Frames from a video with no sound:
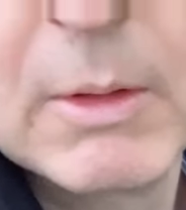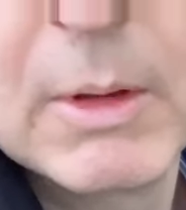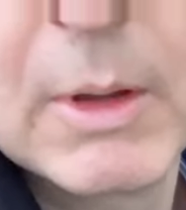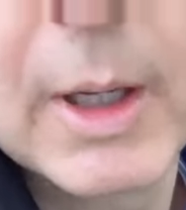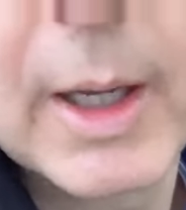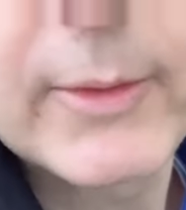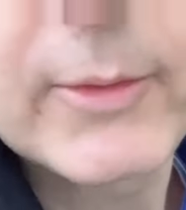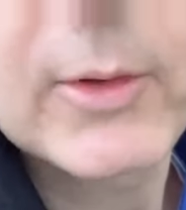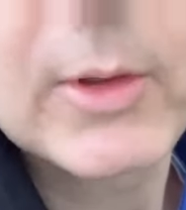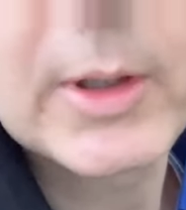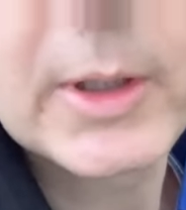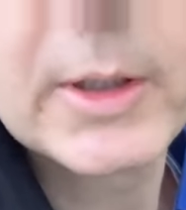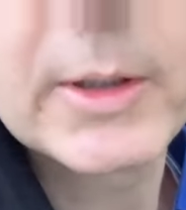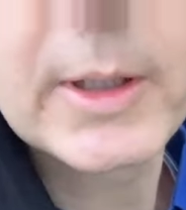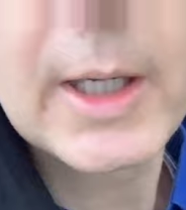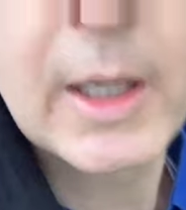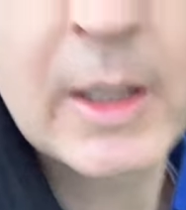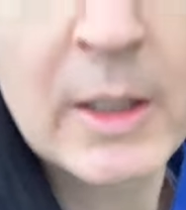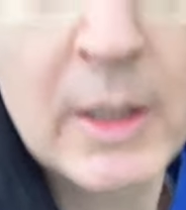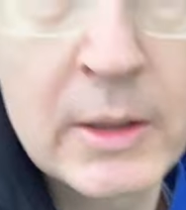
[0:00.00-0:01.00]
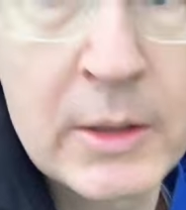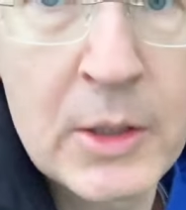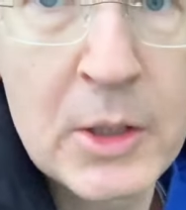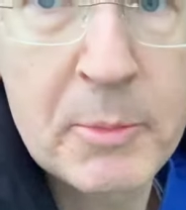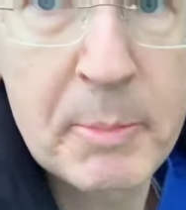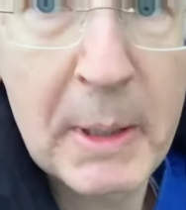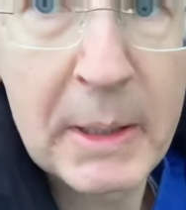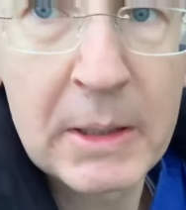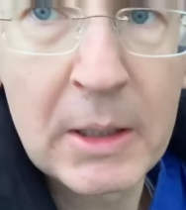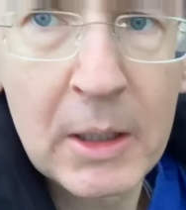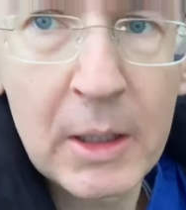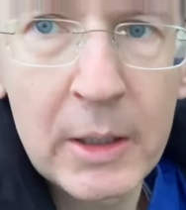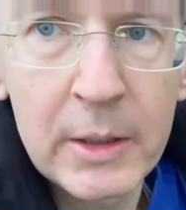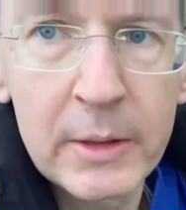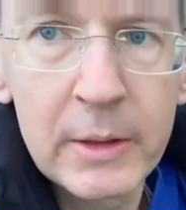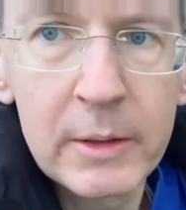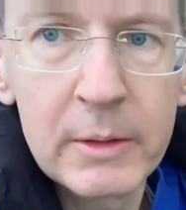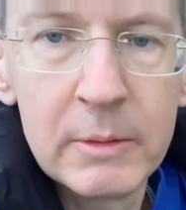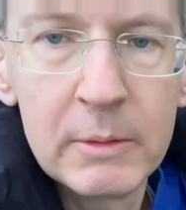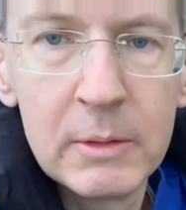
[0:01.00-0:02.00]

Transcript: Herzlichen Dank an die Spenderin.